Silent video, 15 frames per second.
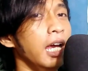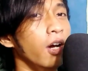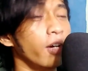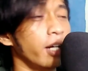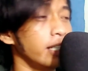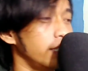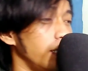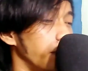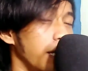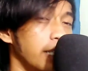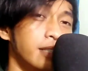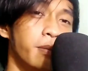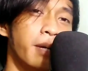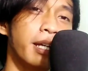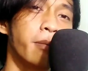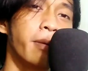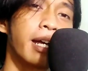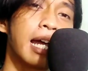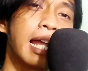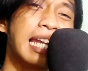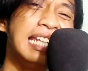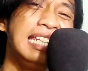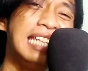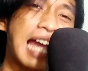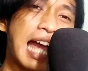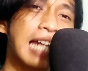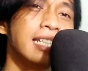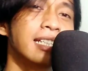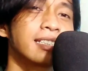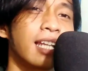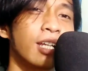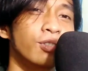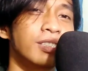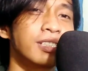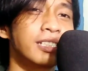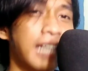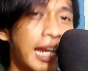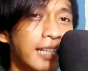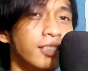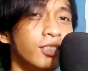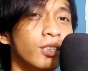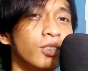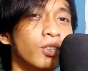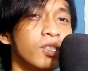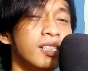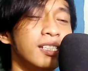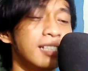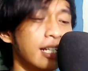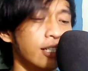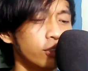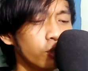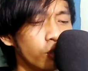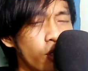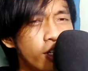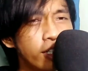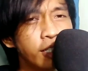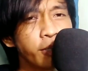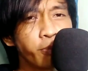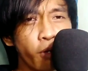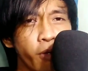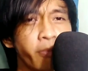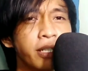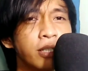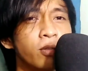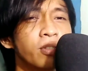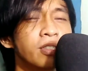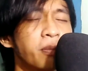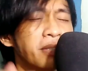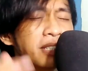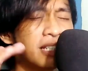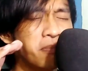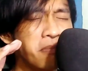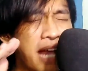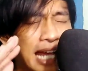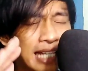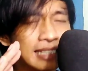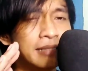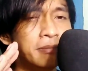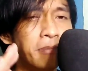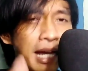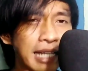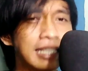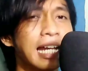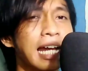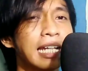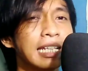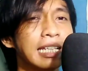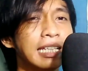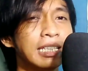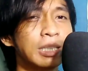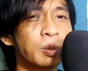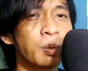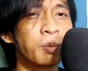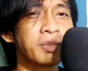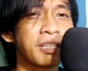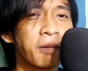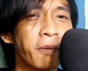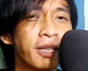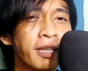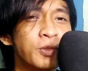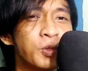Oke, terima kasih banyak buat kalian yang selalu stay tune terus di channel Tuyon Reborn men. Gue ucapin terima kasih banyak nih kita udah mencapai